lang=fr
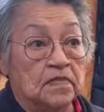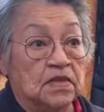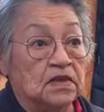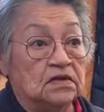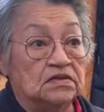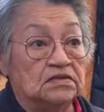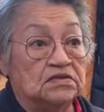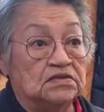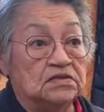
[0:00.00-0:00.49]

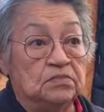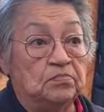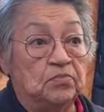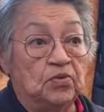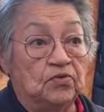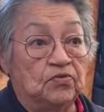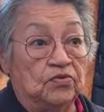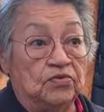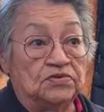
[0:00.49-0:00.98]
c'est
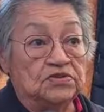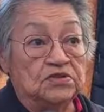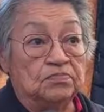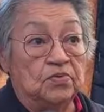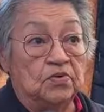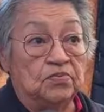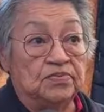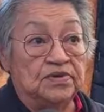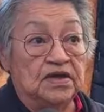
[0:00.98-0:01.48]
pas, c'est
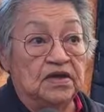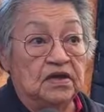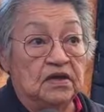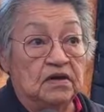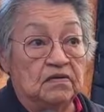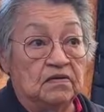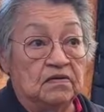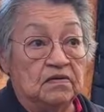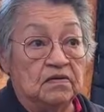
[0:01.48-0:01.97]
pas bien,
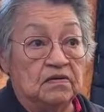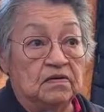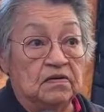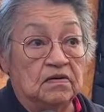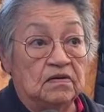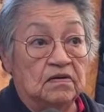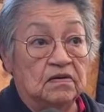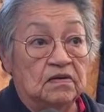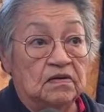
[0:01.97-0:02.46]
là.
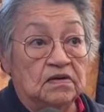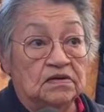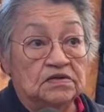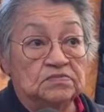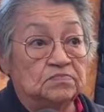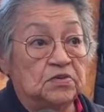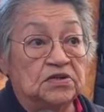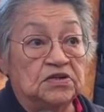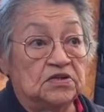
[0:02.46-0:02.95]

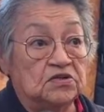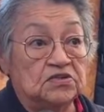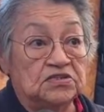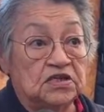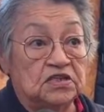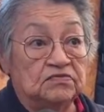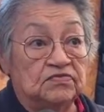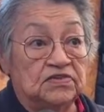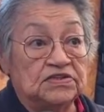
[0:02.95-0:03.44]
C'est pas de
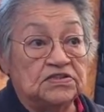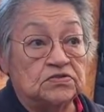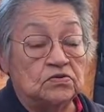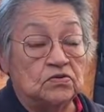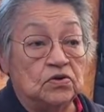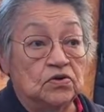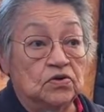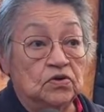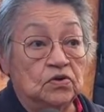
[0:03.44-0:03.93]
cette
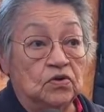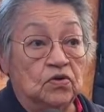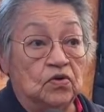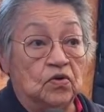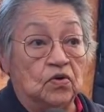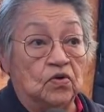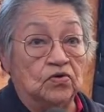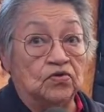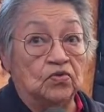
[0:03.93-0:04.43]
façon-là
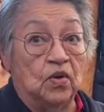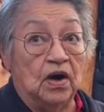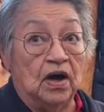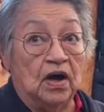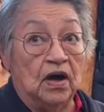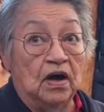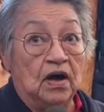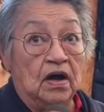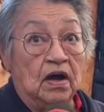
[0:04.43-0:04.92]
qu'on doit
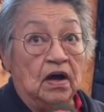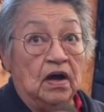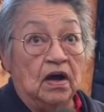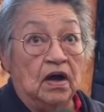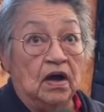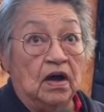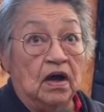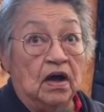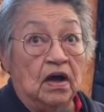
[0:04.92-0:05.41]

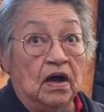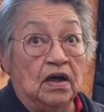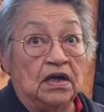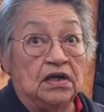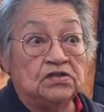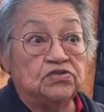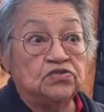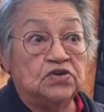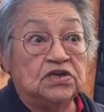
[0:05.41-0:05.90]

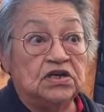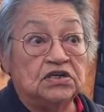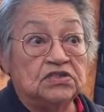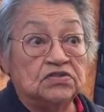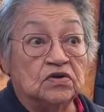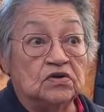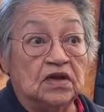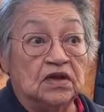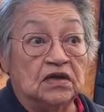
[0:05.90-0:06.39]
éduquer,
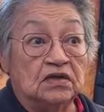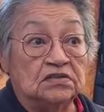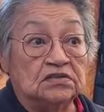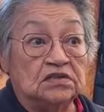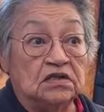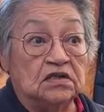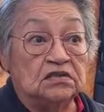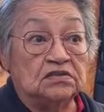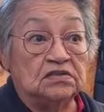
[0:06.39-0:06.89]

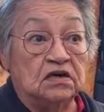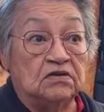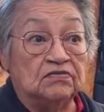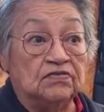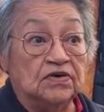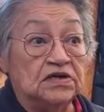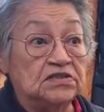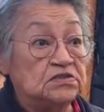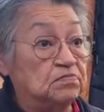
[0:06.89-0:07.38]
scolariser les
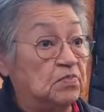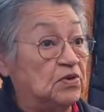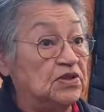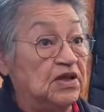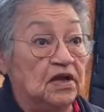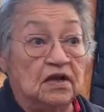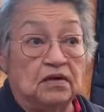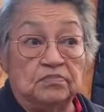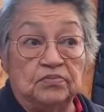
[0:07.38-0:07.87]
enfants. C'est pas
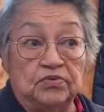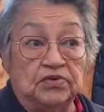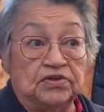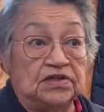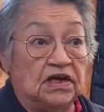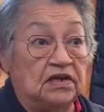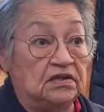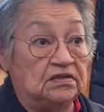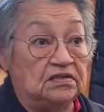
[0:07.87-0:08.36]
dans la
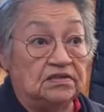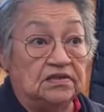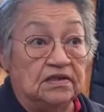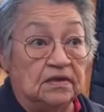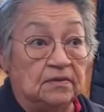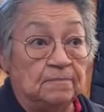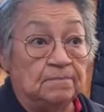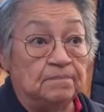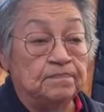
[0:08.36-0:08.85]
brutalité.
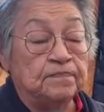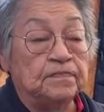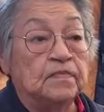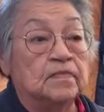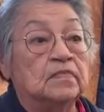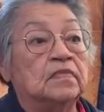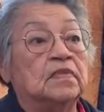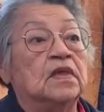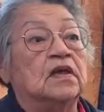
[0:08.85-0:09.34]

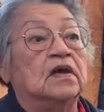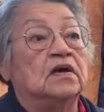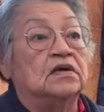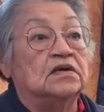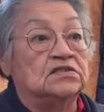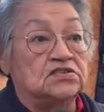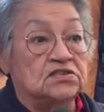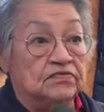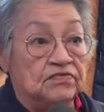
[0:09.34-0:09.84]

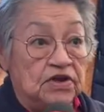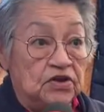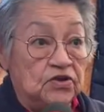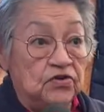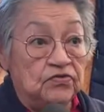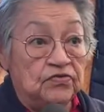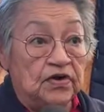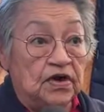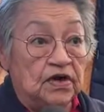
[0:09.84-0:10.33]
J'avais
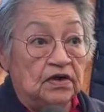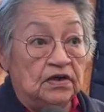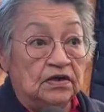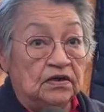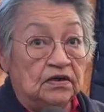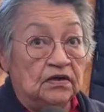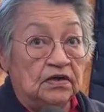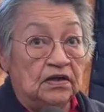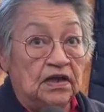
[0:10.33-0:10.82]
9 ans.
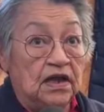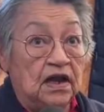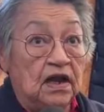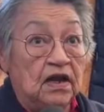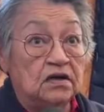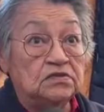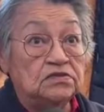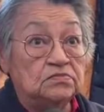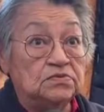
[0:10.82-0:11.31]
Et
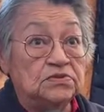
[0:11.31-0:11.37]
là, je me